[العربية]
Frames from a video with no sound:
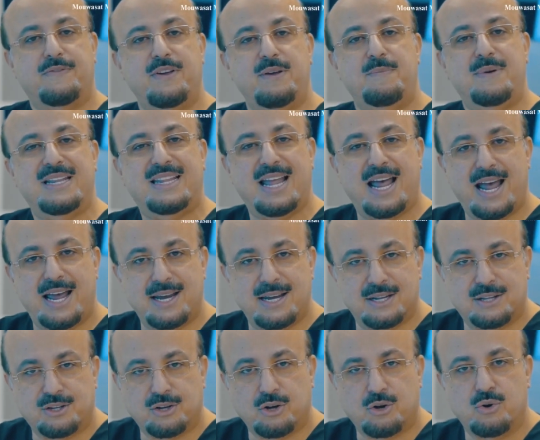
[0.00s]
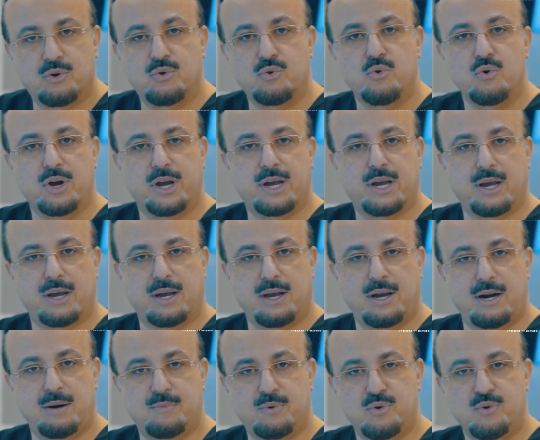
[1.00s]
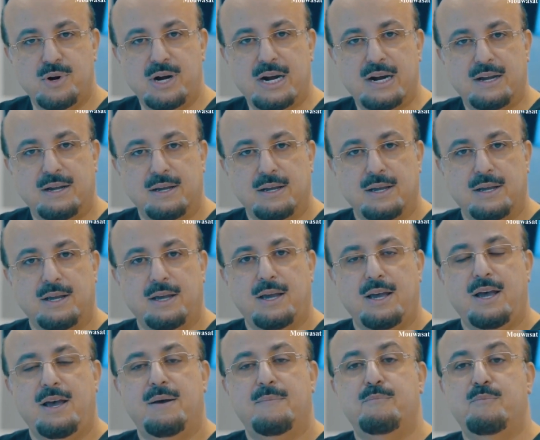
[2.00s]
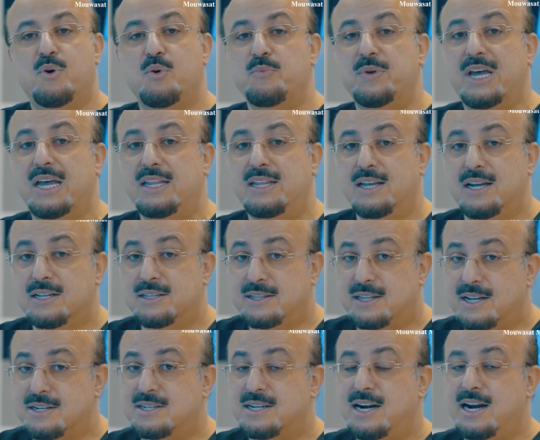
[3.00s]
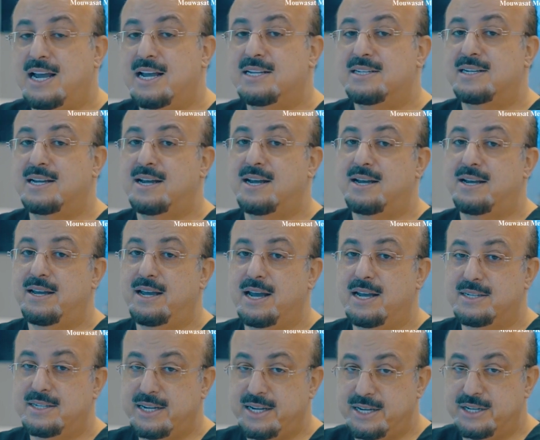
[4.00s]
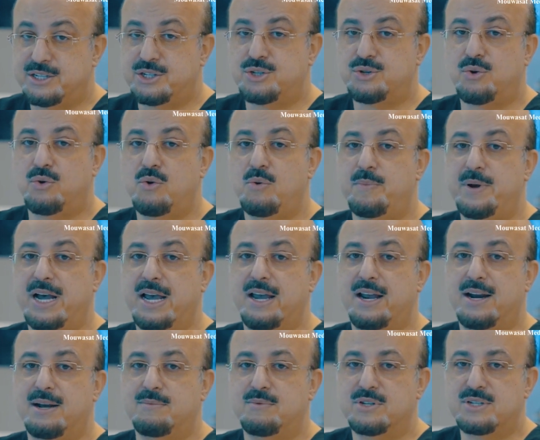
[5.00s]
في بداية خروج البول ممكن يتصل هذا هذه الصعوبة إلى